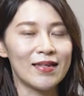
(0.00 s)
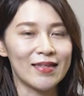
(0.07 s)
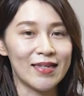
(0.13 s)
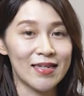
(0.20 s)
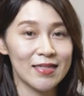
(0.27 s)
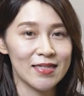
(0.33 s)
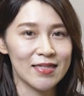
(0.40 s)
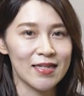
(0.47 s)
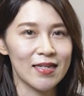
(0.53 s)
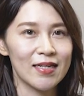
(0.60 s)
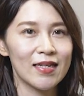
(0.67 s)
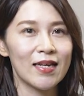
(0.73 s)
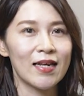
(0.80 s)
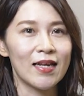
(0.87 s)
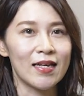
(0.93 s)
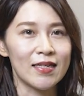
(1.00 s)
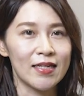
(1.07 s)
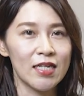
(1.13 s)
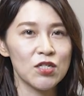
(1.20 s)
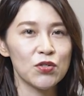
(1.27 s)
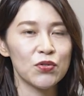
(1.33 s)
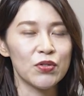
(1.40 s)
妊娠
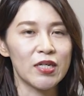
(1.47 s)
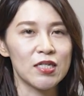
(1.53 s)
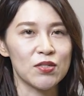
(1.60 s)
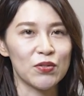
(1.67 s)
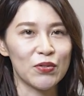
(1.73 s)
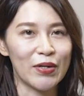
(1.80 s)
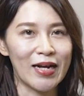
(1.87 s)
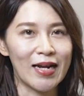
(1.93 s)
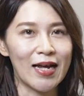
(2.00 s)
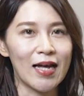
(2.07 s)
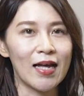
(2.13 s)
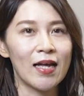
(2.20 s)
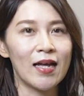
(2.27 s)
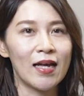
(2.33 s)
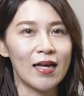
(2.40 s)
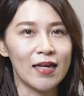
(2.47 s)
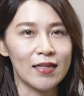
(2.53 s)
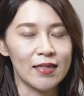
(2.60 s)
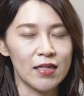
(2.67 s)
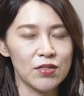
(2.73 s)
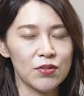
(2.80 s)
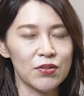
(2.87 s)
22週から
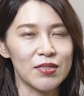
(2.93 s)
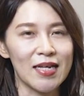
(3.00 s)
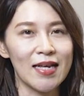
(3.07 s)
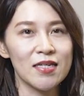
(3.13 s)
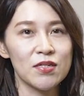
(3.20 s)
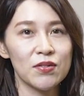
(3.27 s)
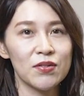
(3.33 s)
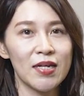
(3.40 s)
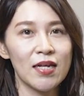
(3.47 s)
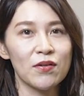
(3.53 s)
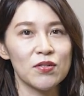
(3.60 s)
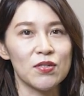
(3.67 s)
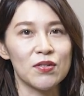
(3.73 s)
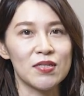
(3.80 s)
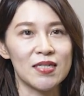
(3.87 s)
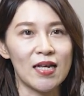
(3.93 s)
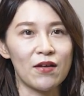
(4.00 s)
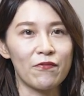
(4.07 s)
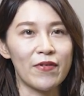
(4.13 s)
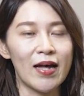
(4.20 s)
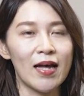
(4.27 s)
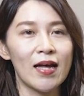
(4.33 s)
23週での出
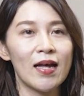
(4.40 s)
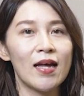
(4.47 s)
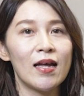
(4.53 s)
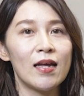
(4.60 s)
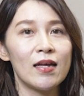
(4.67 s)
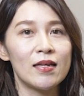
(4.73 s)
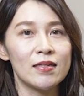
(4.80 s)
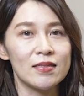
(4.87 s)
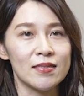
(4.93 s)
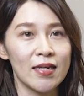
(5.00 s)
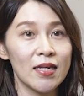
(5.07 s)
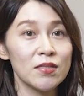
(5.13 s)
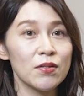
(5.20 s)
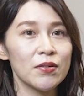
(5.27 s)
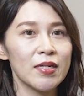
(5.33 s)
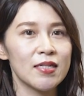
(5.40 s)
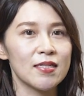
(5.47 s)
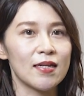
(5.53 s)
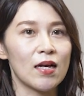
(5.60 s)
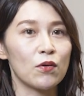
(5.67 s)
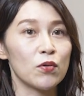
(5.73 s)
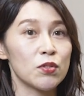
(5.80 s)
産は生存
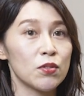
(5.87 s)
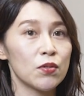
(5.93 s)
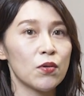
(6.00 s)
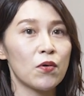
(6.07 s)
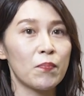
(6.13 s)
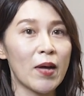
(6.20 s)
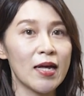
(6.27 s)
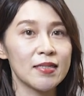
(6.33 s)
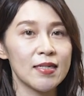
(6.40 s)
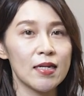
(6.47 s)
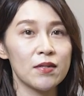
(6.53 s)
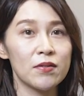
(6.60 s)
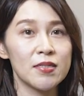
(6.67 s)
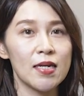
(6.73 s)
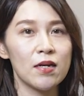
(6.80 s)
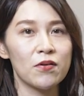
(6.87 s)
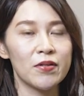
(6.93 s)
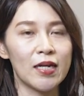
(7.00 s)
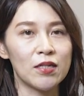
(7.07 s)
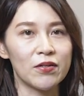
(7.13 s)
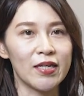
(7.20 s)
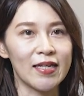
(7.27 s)
率が55%前後
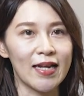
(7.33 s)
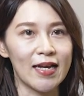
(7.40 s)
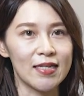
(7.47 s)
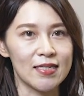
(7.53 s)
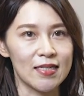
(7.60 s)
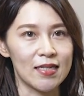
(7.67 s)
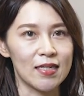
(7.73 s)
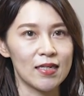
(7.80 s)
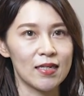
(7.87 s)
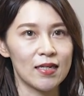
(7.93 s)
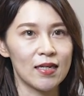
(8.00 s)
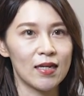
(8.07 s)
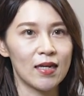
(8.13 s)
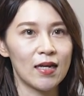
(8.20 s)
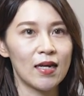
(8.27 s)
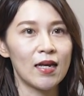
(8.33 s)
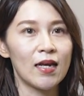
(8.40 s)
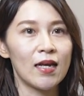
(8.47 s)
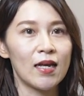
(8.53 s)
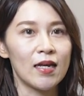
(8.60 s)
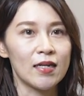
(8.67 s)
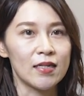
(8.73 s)
なのに対し、
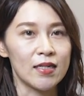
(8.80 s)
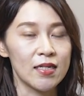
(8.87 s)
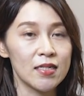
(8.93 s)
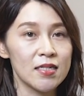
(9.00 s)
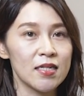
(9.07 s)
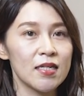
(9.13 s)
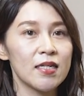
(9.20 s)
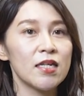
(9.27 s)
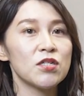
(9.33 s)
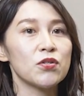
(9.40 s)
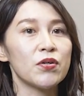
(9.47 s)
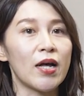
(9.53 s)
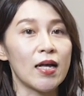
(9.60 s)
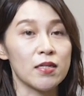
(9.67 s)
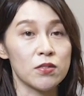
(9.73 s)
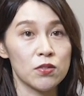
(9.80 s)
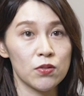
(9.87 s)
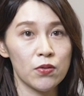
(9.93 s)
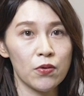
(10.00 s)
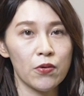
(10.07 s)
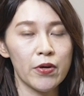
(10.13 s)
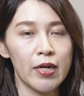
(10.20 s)
妊娠28
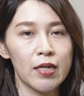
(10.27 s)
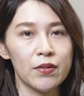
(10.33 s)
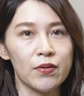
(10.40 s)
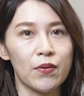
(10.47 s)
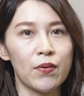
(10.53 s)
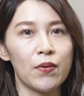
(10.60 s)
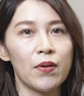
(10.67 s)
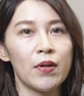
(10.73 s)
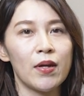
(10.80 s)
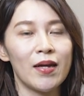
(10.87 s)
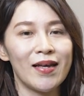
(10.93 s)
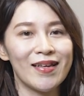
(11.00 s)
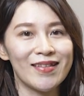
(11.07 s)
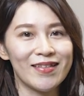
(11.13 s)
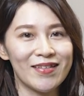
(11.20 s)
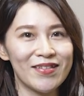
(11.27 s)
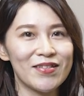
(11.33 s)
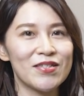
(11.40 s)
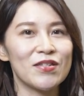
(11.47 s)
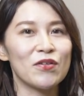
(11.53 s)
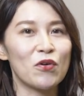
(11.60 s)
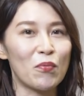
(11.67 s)
週を超えると
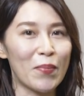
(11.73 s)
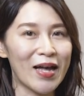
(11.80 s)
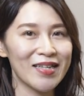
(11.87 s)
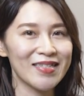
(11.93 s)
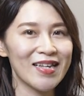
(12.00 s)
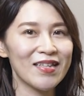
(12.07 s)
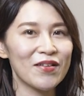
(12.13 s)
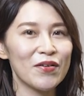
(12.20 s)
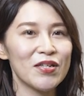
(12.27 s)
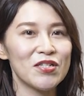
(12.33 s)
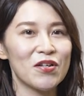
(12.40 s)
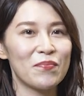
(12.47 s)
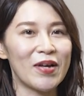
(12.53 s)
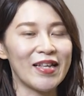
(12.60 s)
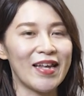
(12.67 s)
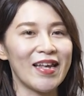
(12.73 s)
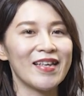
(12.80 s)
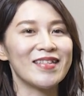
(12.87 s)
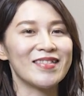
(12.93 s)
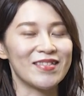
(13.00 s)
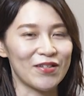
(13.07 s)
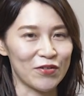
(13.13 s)
95%以上まで
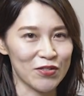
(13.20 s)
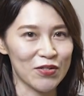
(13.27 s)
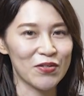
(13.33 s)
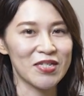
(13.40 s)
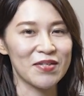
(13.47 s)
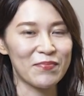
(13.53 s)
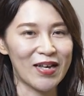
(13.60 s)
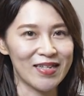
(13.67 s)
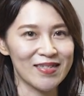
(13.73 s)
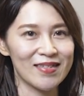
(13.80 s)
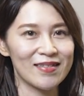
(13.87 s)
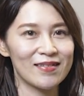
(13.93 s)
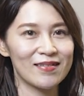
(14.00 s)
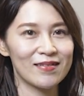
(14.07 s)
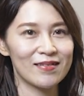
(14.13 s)
上昇します。